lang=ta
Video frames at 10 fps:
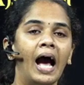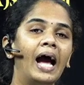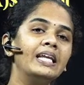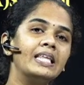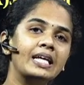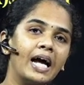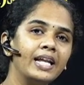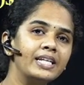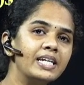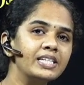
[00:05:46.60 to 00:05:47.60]
அண்ட் இதுக்கான
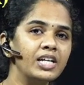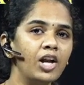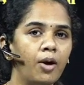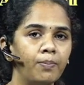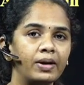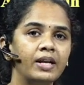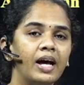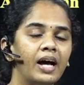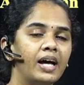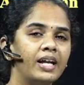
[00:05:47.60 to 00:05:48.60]
ரிஜெக்ஷன் ஆப்ஷன்
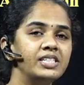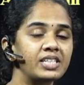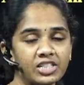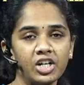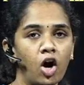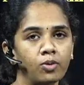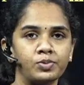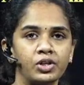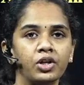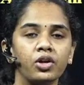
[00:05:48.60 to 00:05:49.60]
ரிஜெக்ஷன்
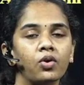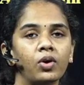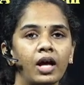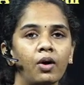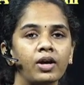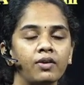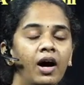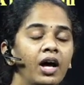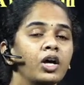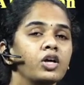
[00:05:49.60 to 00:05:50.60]
ஆப்ஷன் இருக்கும் இல்லையா ஓகேவா
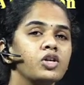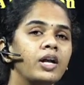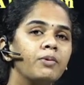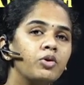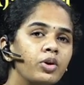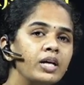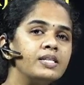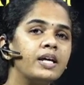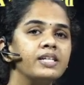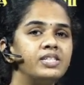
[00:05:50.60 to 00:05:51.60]
ஸோ நம்ம
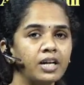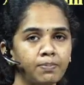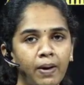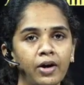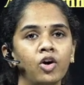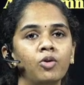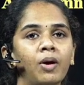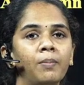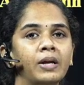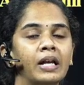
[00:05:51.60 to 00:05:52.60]
குக்கீஸை ரிஜெக்ட் பண்ணோம்
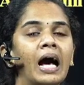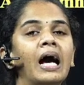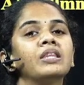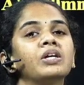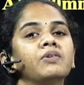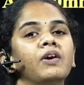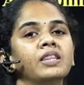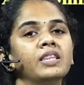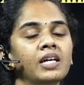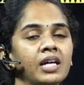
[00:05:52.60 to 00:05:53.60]
அப்படின்னா அதுக்கு
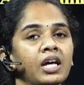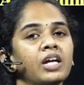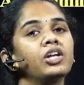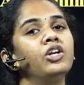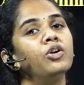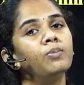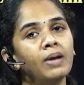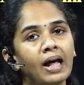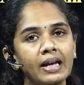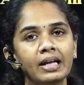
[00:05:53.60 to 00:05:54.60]
வந்து இன்னும்
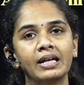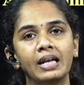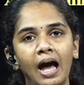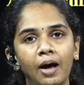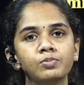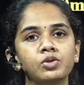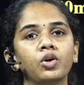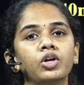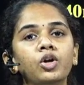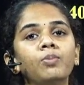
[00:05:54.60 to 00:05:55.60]
நிறைய டேப்ஸோ
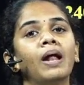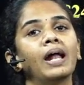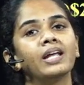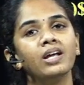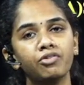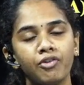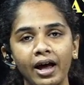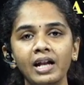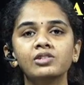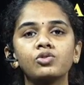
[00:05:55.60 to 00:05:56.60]
இன்னும் நிறைய
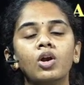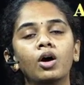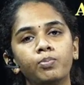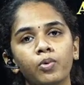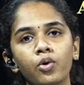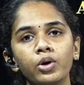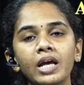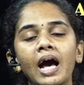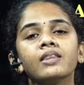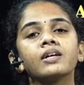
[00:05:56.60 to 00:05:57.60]
ஃபைல்ஸ்குள்ள போய்
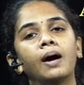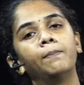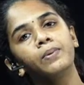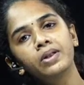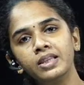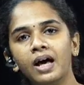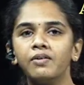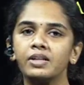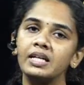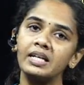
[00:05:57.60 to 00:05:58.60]
அதுக்கப்புறம் தான்
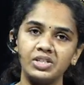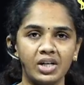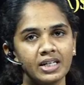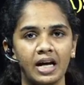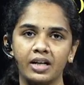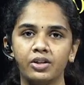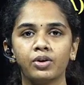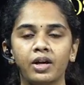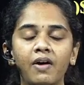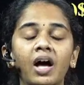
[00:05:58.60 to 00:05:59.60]
வந்து ரிஜெக்ட் ஆகுது
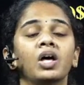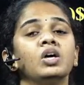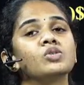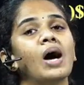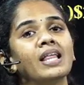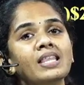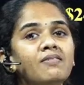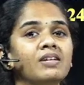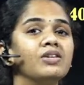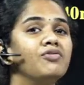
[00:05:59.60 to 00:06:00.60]
ஓகேவா ஸோ அதை
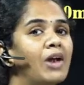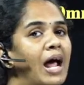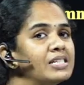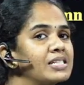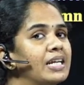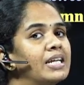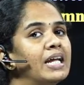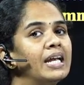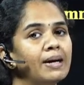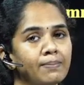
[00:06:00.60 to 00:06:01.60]
வந்து பிரான்ஸ் கண்ட்ரி
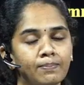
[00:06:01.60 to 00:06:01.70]
என்ன